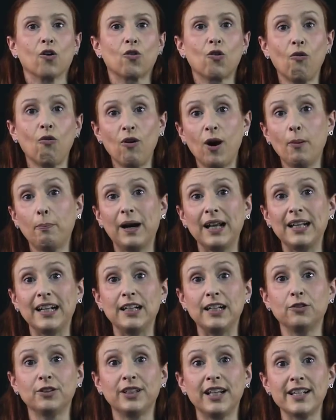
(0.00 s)
Com o
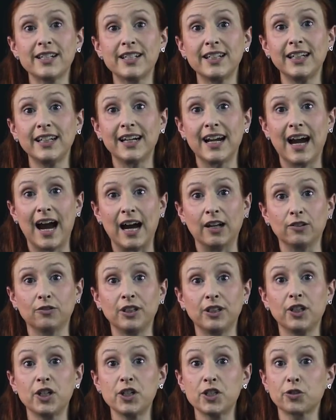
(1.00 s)
aparelho desligado
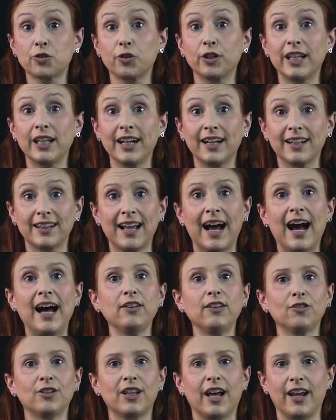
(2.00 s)
e
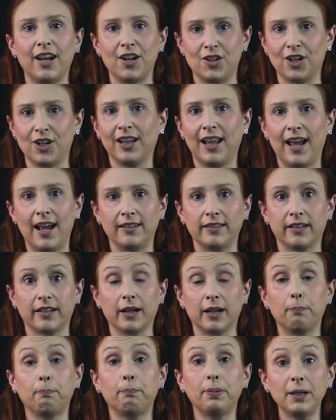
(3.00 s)
desconectado da rede
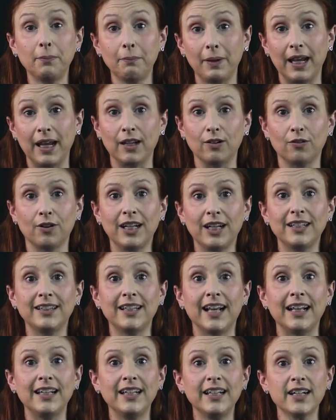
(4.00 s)
elétrica, primeiro
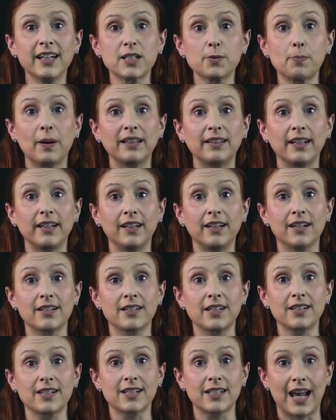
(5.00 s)
interligue as
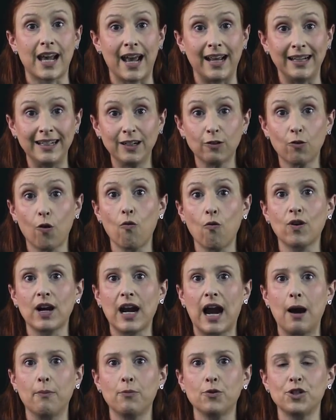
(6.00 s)
baterias em série com o
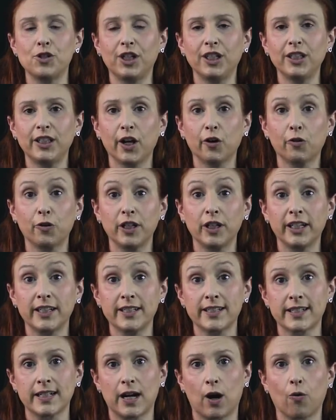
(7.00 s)
cabo de
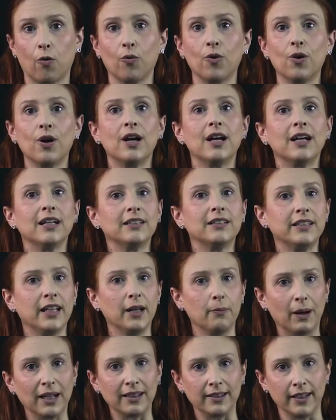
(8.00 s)
interconexão
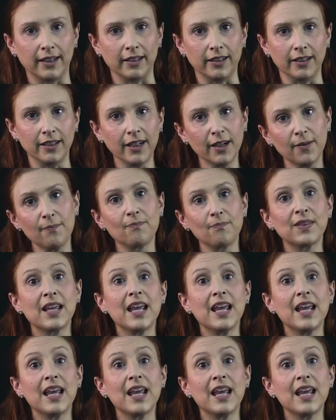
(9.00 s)
de bateria.